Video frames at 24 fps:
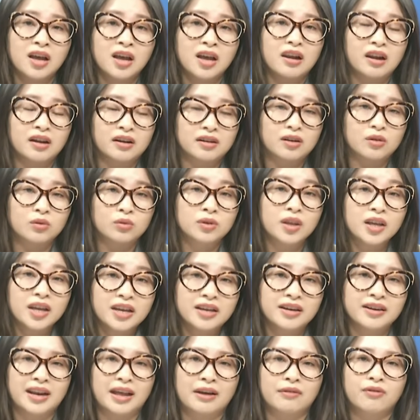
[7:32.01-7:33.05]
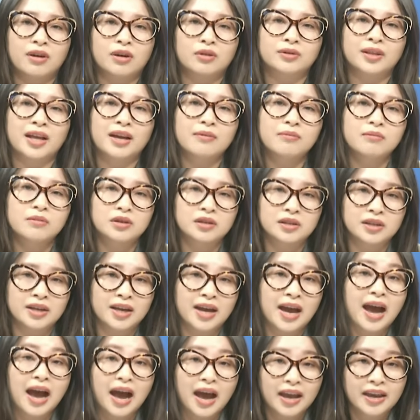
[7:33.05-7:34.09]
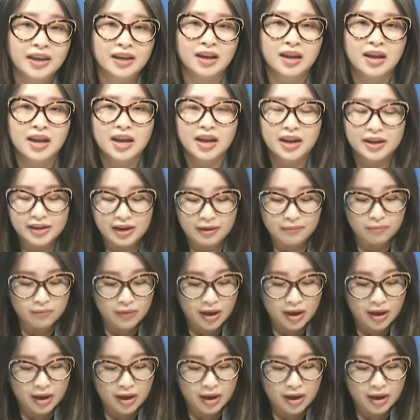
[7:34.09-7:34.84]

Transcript: lần đầu tiên là vào tháng 12 năm